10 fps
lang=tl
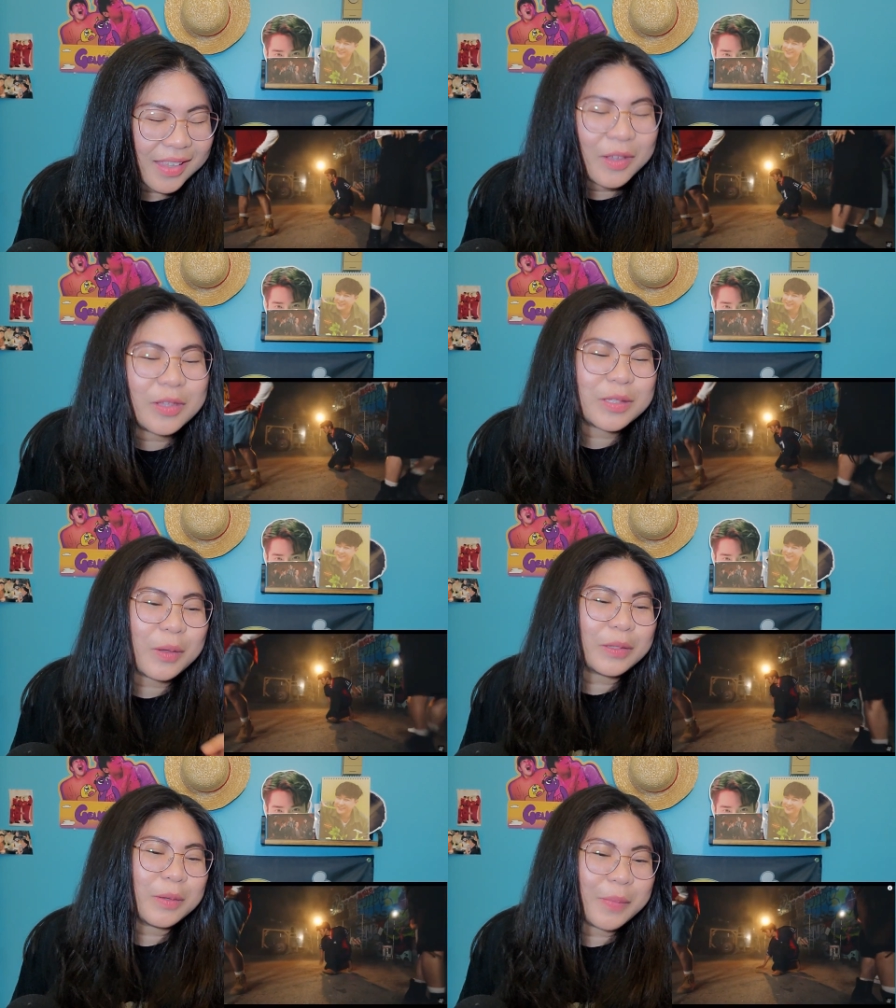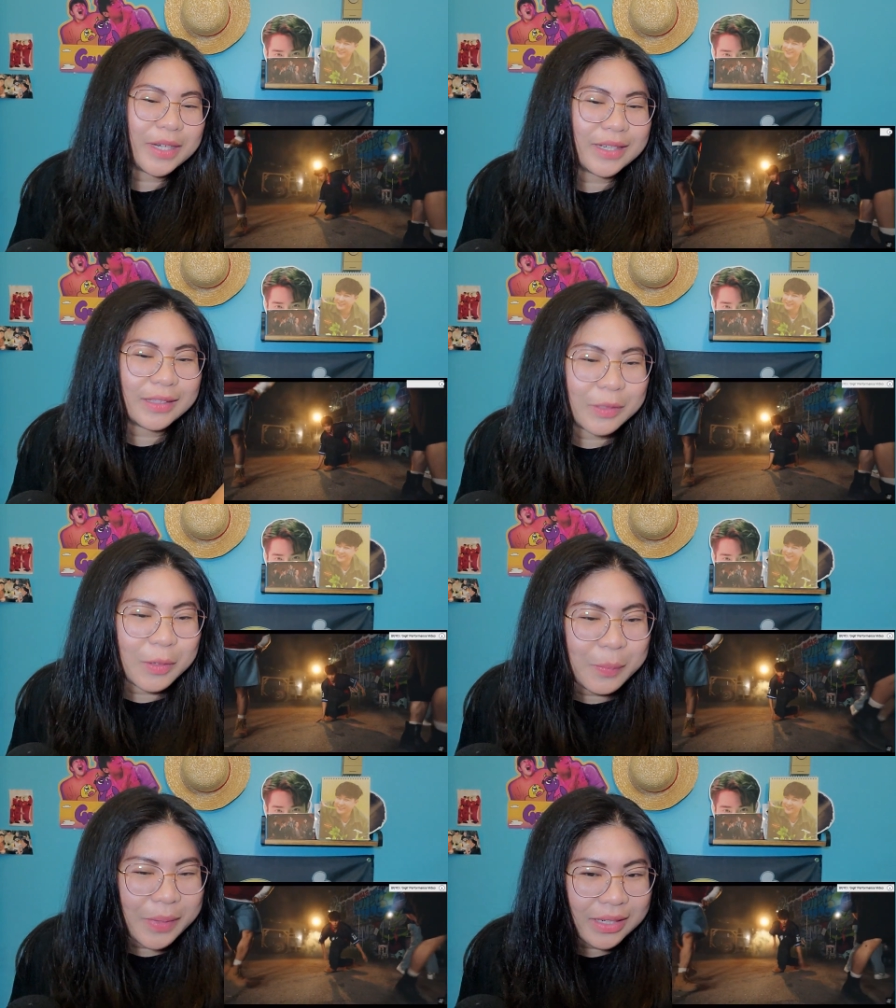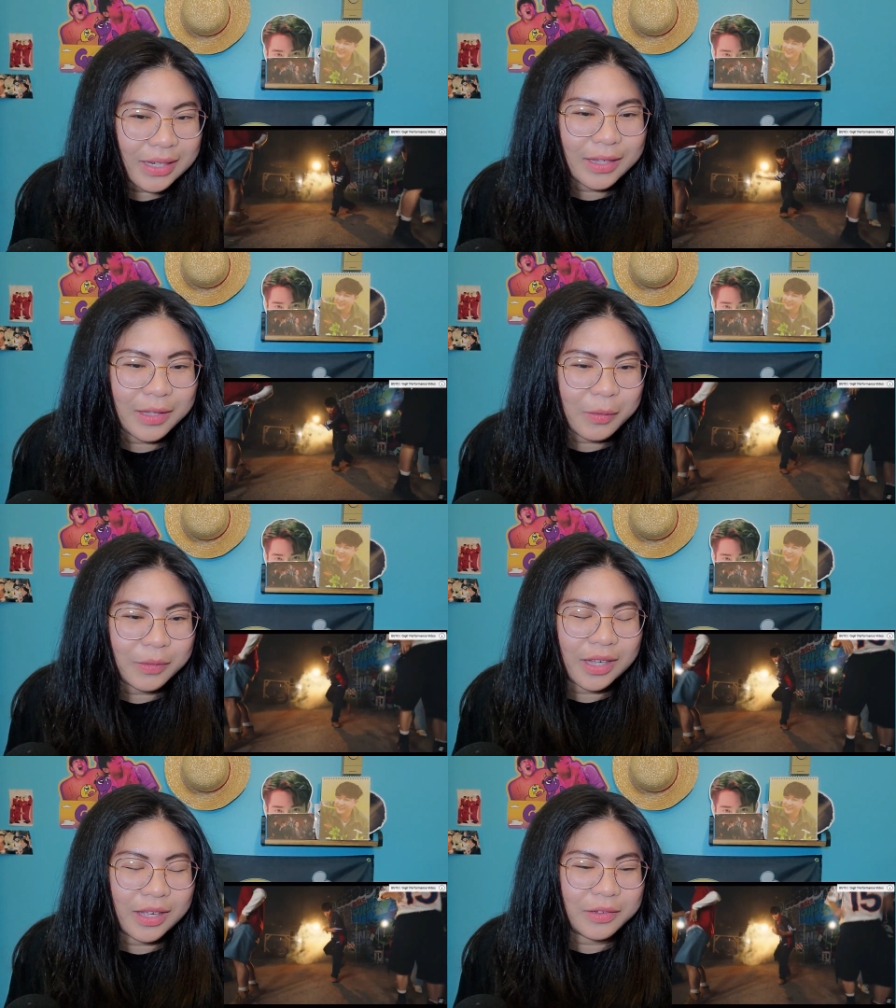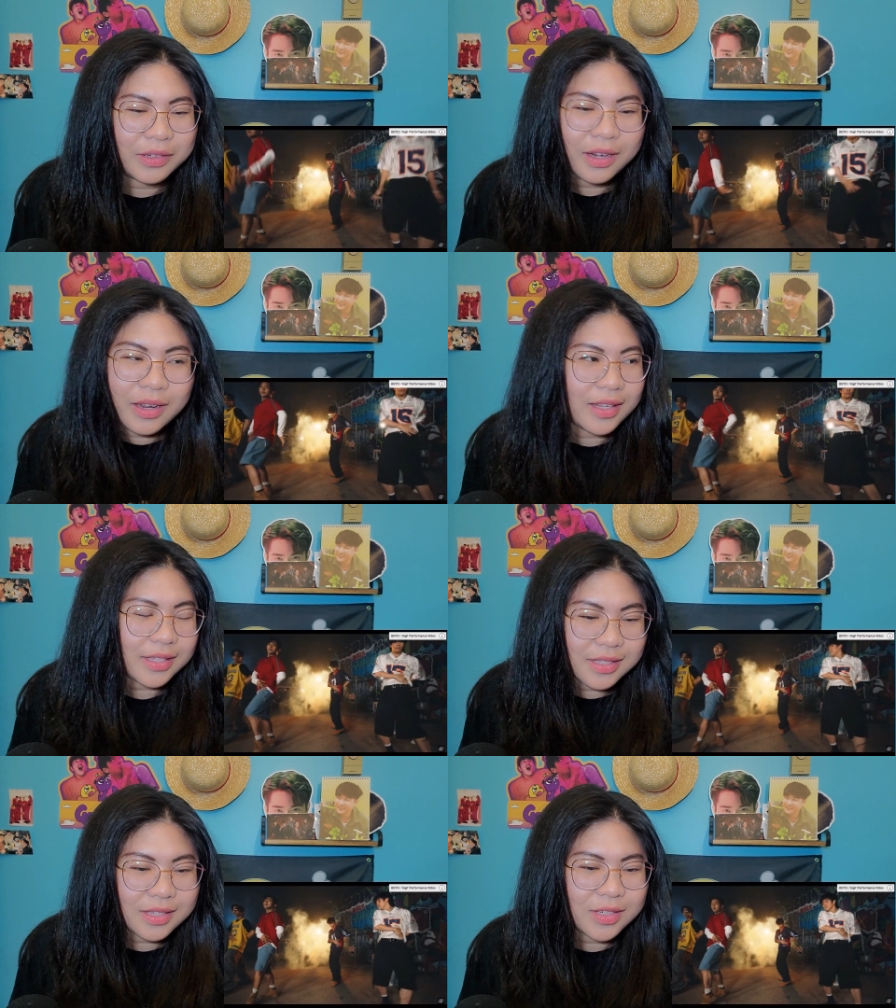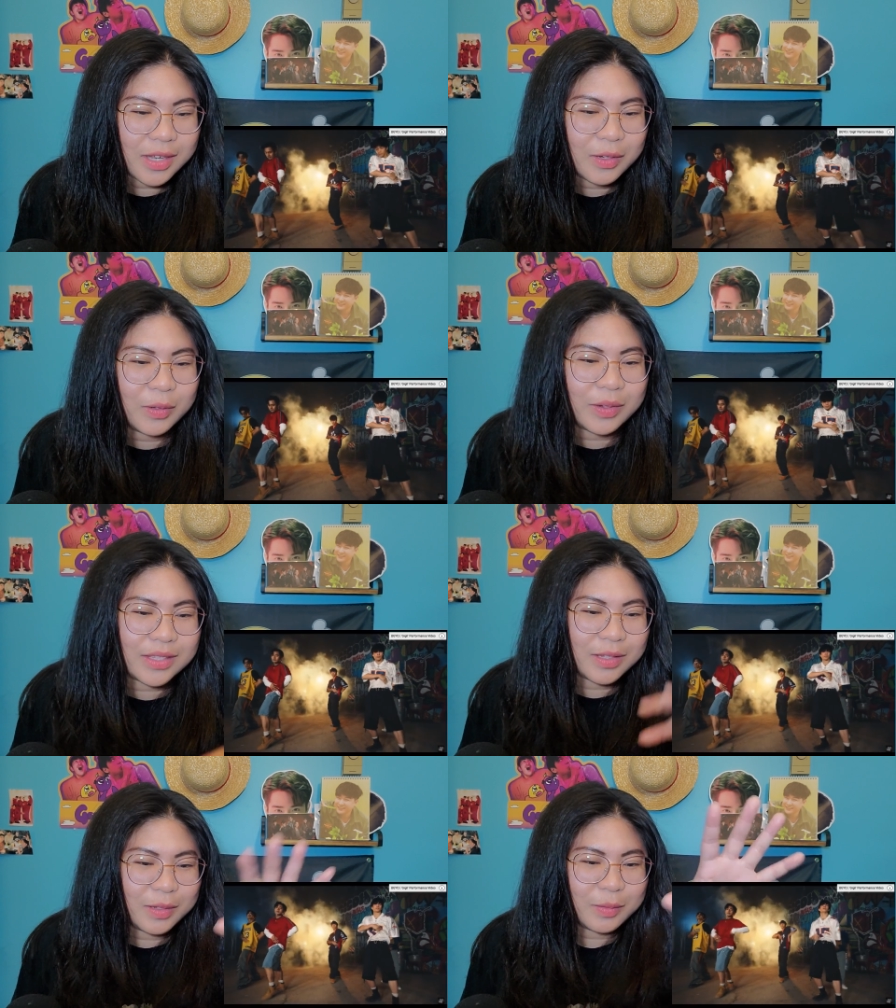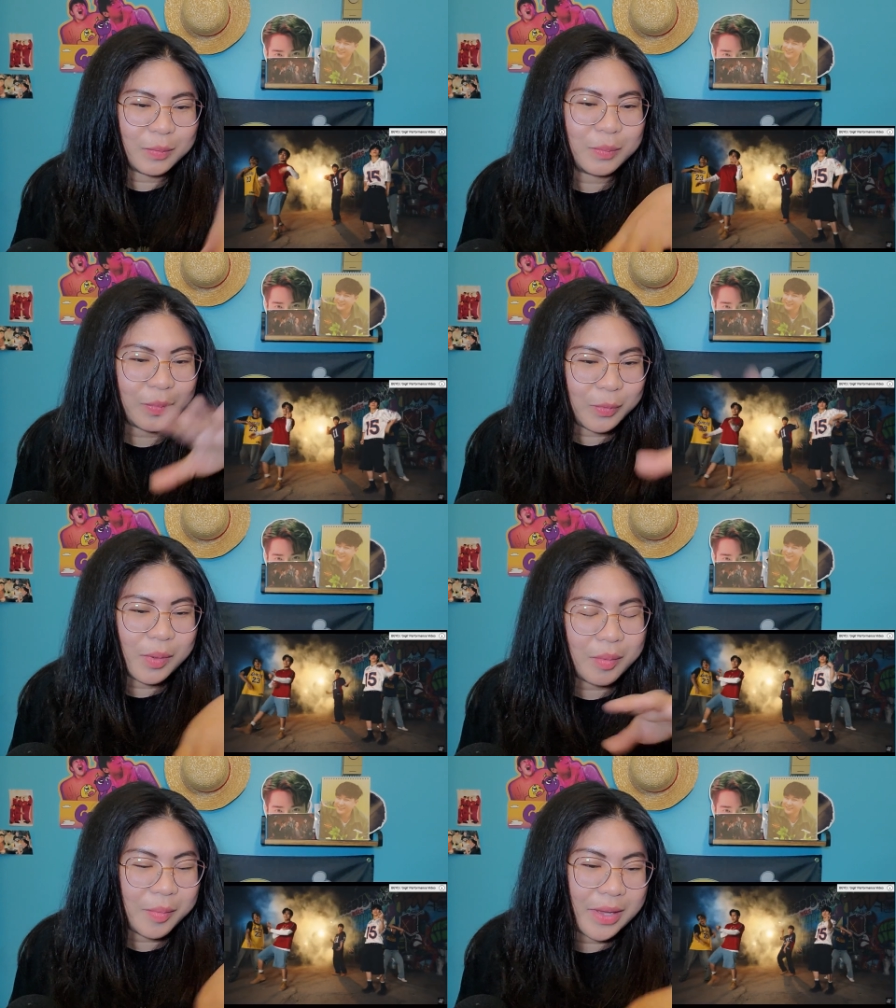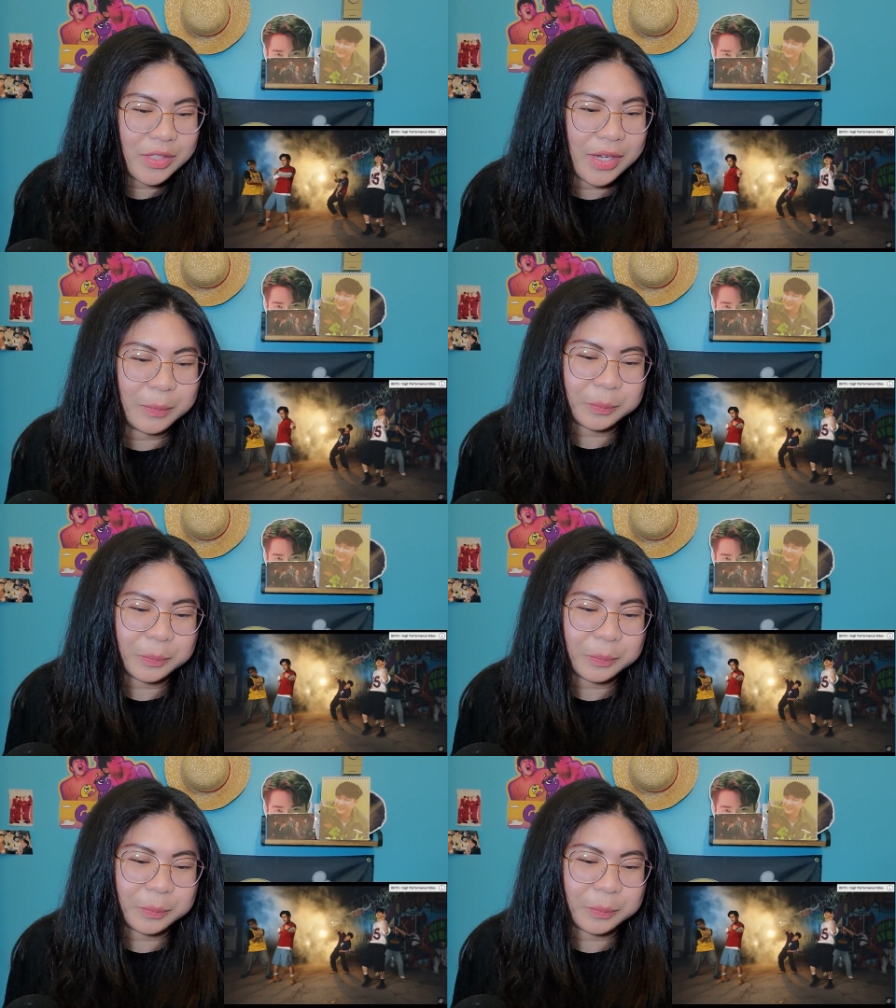Gusto ko itong part na to. Yung parang lagi akong naano. Hala, nasan si Jello? Kasi bumababa siya.